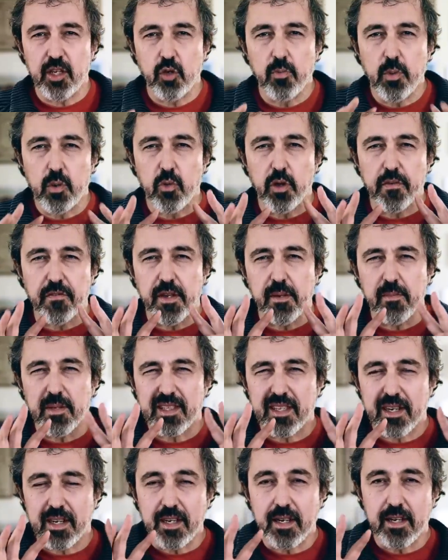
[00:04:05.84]
come quei film
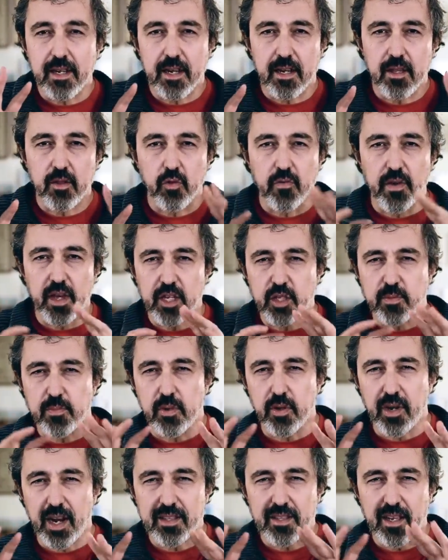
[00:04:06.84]
thriller dove
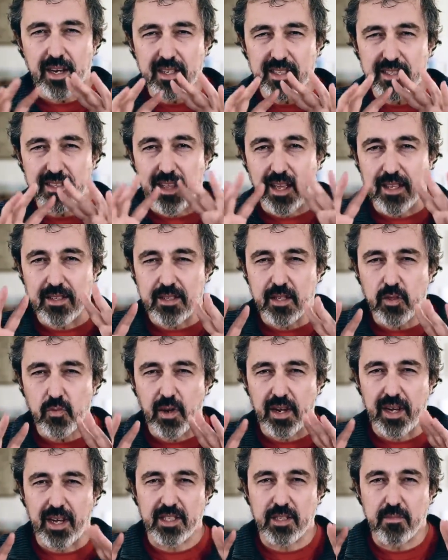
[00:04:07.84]
esplorate le stanze di
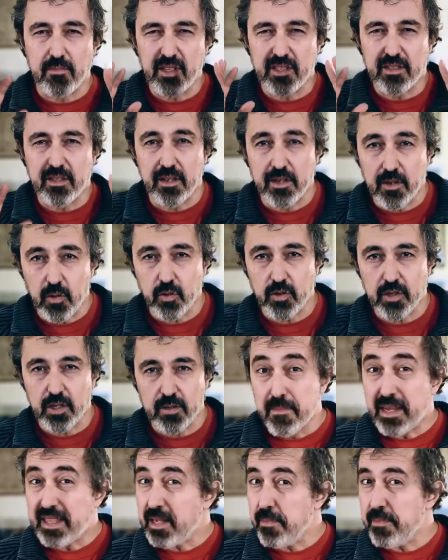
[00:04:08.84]
una casa misteriosa.
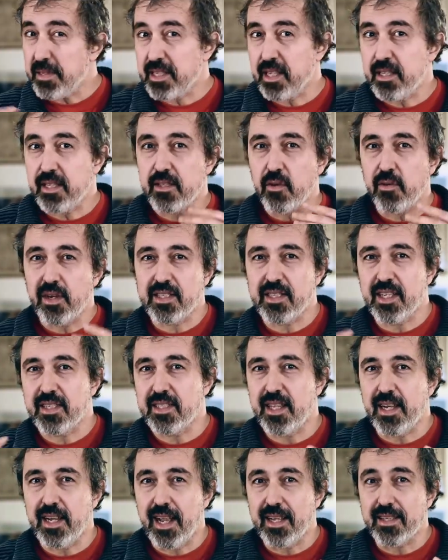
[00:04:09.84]
Mentre passate da una
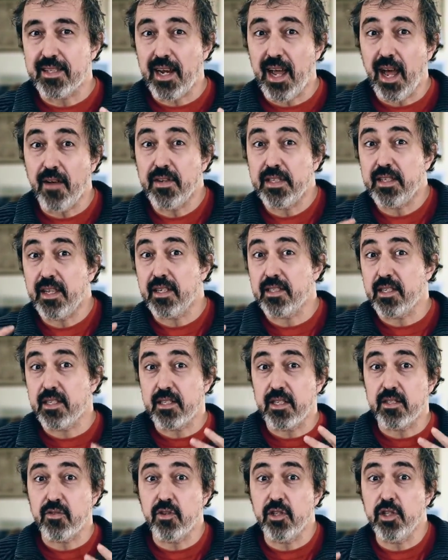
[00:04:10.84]
stanza all'altra avete la
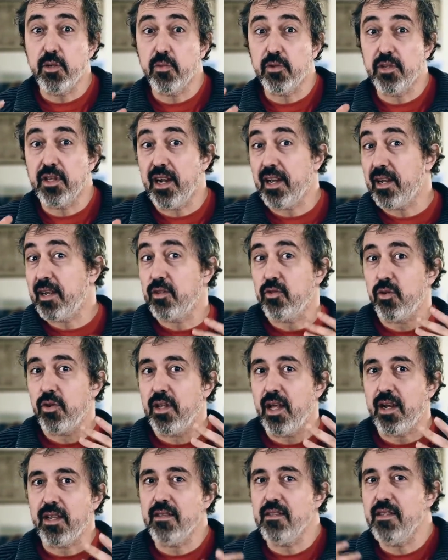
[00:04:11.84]
sensazione di poter anche
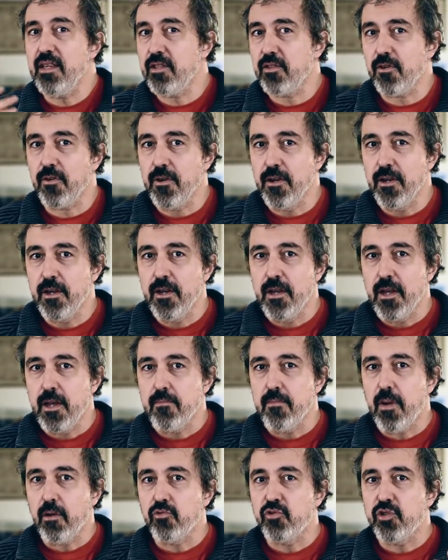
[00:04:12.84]
tornare indietro,
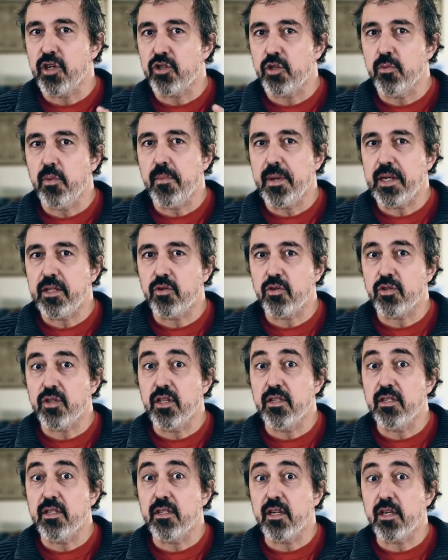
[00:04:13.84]
ma a un certo momento
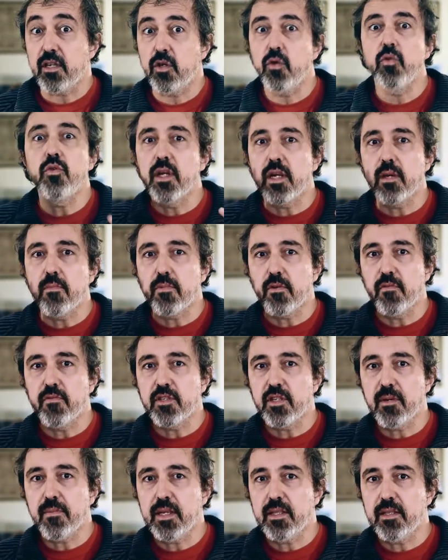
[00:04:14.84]
sentite chiudere
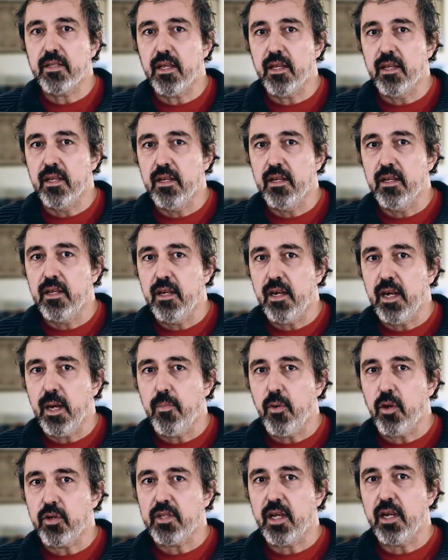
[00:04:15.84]
improvvisamente la
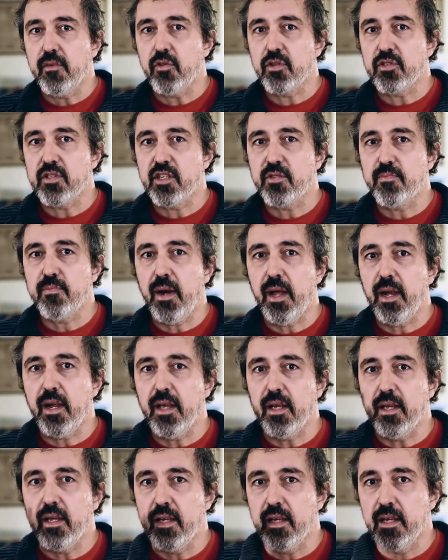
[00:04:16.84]
porta alle vostre
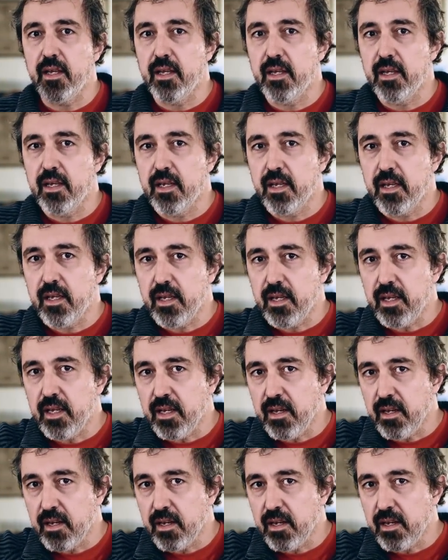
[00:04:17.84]
spalle e